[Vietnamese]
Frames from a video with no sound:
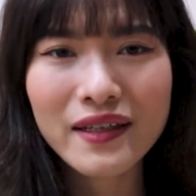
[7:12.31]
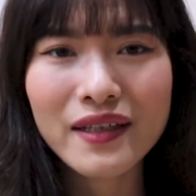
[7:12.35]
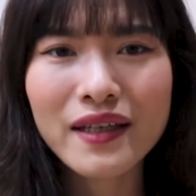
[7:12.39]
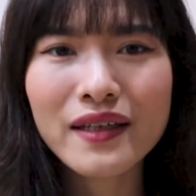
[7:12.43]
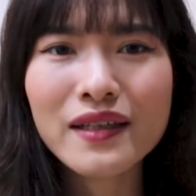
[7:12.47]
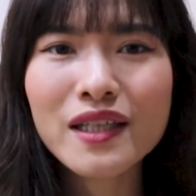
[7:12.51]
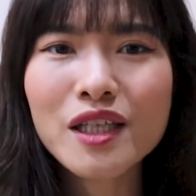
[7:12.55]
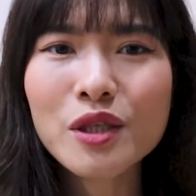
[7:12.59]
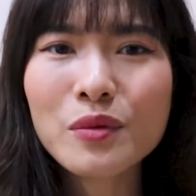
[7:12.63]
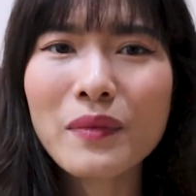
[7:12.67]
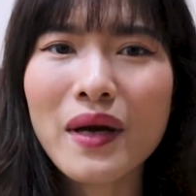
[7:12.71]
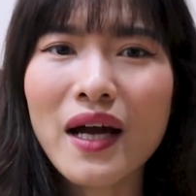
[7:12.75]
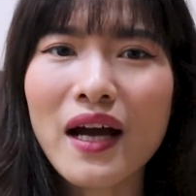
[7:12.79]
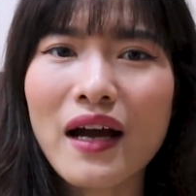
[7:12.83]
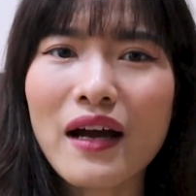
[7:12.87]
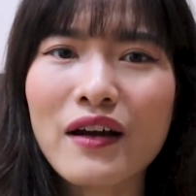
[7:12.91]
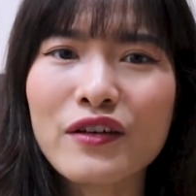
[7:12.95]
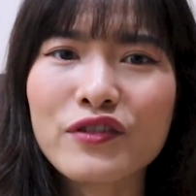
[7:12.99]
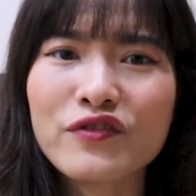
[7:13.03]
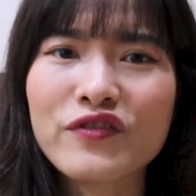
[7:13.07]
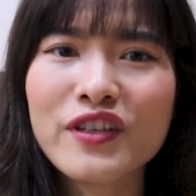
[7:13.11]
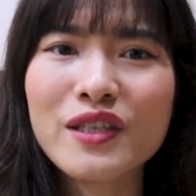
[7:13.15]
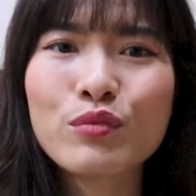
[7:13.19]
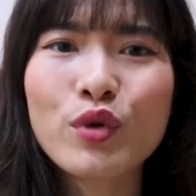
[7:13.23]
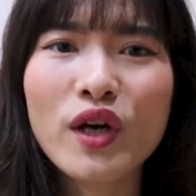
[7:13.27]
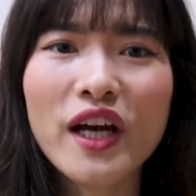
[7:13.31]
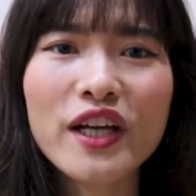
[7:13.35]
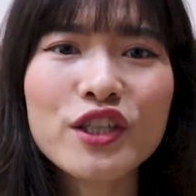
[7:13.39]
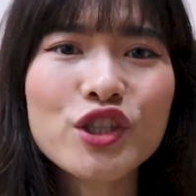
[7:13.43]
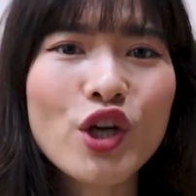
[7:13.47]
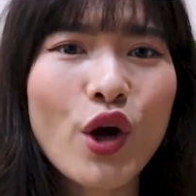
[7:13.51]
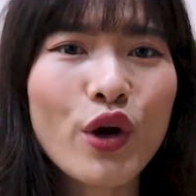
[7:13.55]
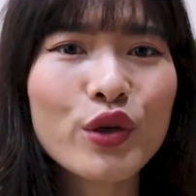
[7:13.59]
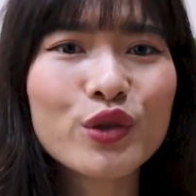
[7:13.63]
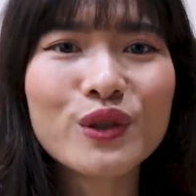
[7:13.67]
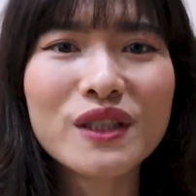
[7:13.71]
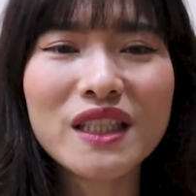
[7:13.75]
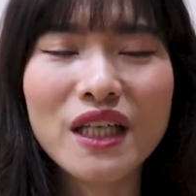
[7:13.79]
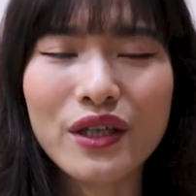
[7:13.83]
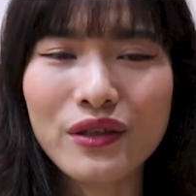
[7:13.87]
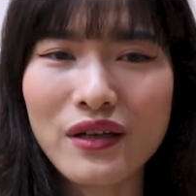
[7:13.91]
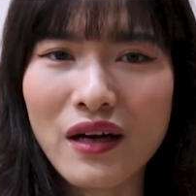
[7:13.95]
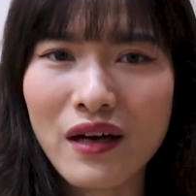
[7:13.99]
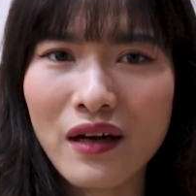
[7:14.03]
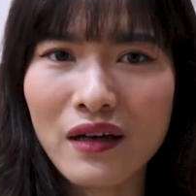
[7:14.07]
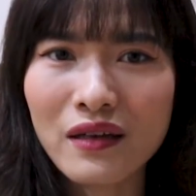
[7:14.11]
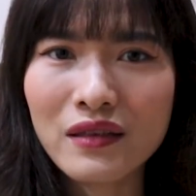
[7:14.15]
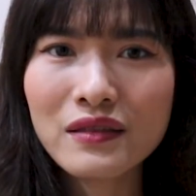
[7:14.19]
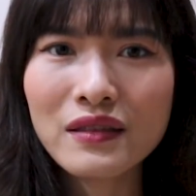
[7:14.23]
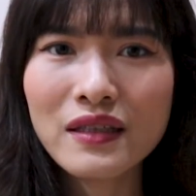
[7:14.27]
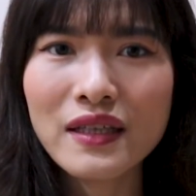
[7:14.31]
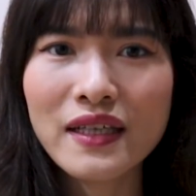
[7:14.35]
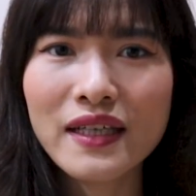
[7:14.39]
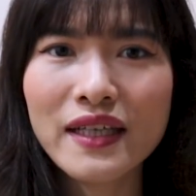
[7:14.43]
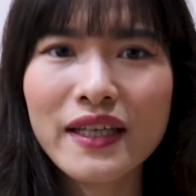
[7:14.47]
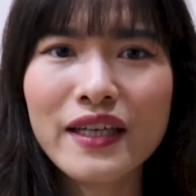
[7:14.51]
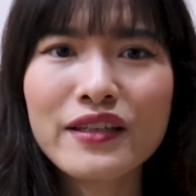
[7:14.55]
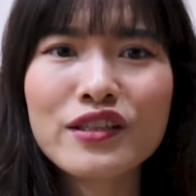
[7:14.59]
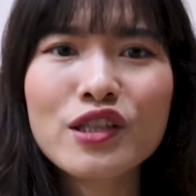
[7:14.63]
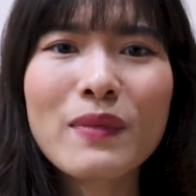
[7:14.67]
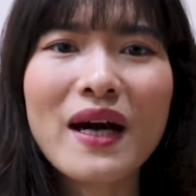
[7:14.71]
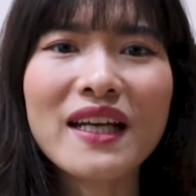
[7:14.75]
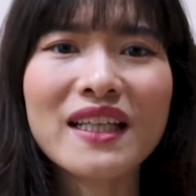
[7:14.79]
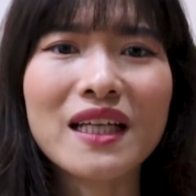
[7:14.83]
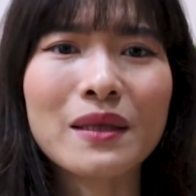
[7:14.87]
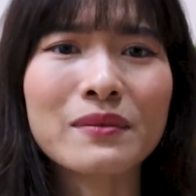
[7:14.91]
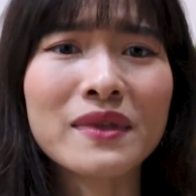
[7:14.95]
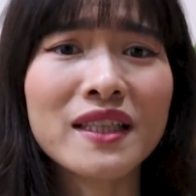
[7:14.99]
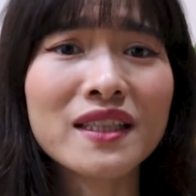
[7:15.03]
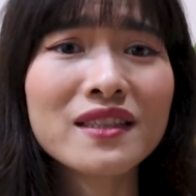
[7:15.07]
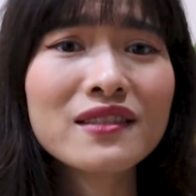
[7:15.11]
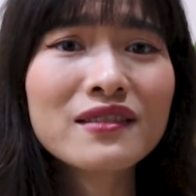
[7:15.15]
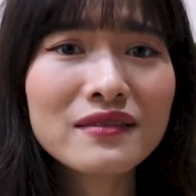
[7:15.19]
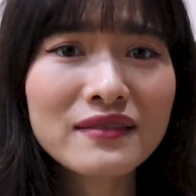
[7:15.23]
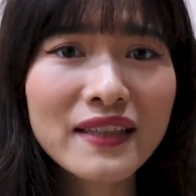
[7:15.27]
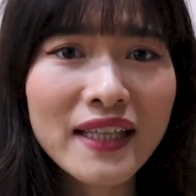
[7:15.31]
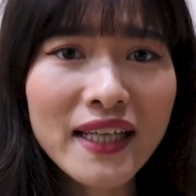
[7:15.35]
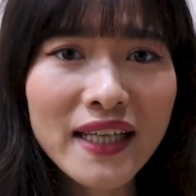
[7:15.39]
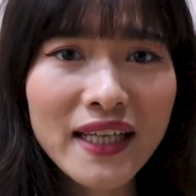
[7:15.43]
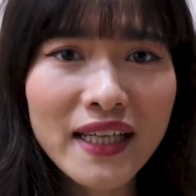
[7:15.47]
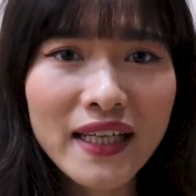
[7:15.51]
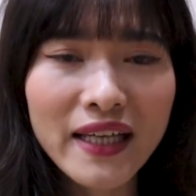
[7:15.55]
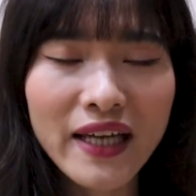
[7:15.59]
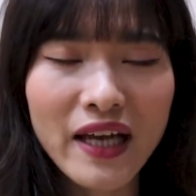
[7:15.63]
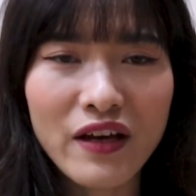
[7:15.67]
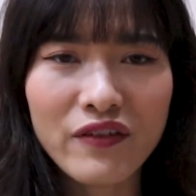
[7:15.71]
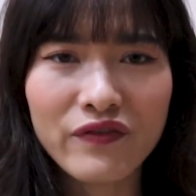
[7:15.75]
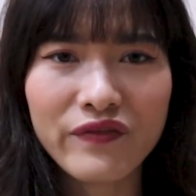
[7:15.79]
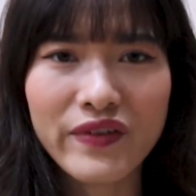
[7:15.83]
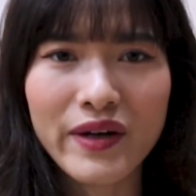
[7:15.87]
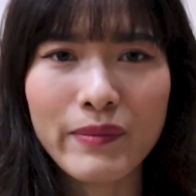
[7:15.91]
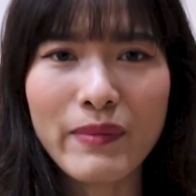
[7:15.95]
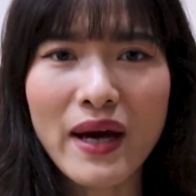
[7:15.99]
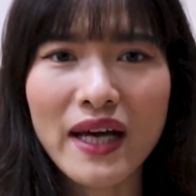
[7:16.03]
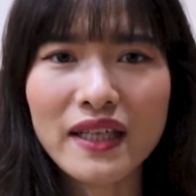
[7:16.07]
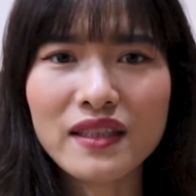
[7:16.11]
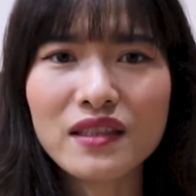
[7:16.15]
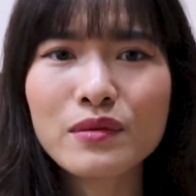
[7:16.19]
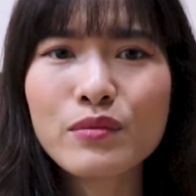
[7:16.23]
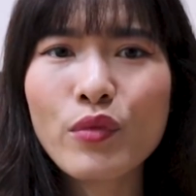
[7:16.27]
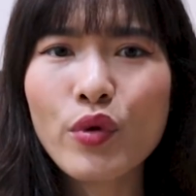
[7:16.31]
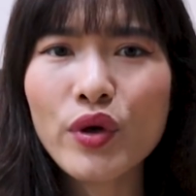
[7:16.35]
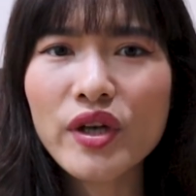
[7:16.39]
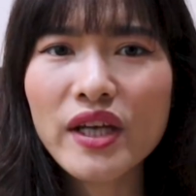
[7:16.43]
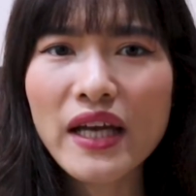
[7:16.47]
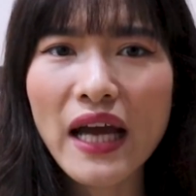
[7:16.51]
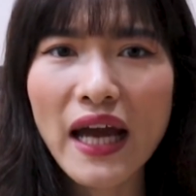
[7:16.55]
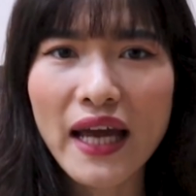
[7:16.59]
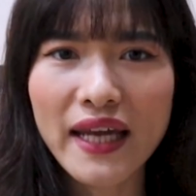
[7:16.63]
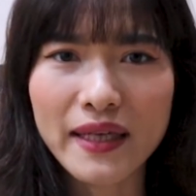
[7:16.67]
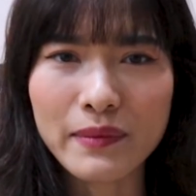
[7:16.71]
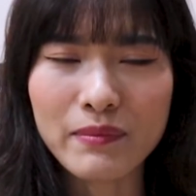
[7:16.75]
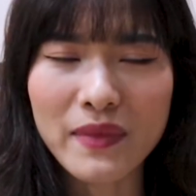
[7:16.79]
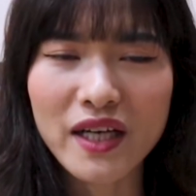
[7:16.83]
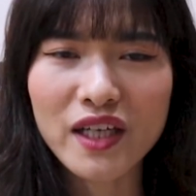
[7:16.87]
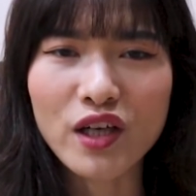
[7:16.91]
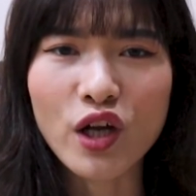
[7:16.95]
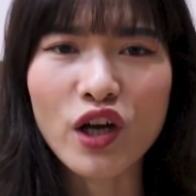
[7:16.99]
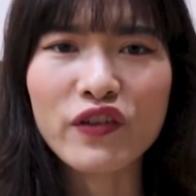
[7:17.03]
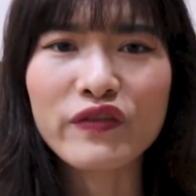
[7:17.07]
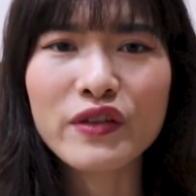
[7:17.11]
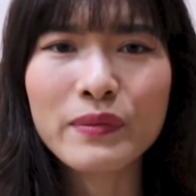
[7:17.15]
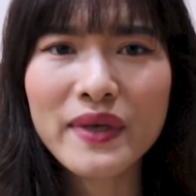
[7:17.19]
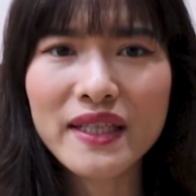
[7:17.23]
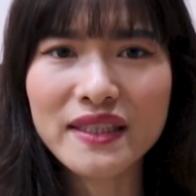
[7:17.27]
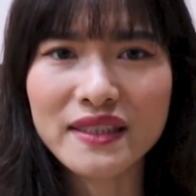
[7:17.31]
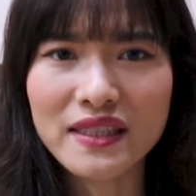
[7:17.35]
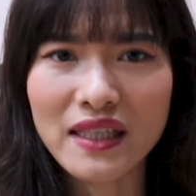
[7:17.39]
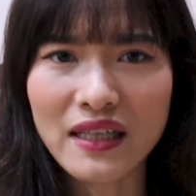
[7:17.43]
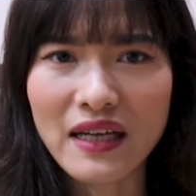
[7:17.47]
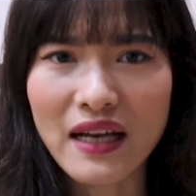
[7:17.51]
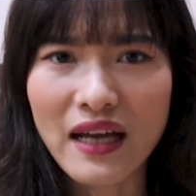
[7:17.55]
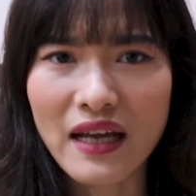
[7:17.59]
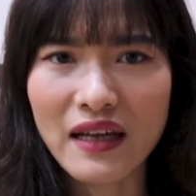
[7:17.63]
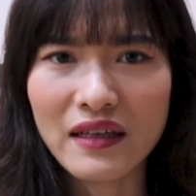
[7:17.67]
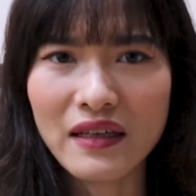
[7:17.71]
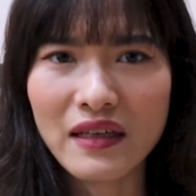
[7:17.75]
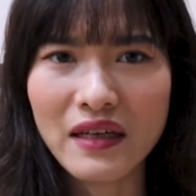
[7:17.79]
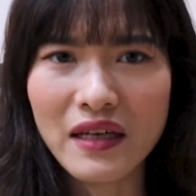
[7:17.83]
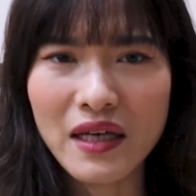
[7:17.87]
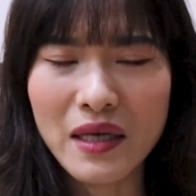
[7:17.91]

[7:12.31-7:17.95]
thế nhưng mà vì một cái trò đùa nào đó khiến cho bạn cảm thấy tự ti và bạn cứ mỗi ngày bạn nói với mình rằng là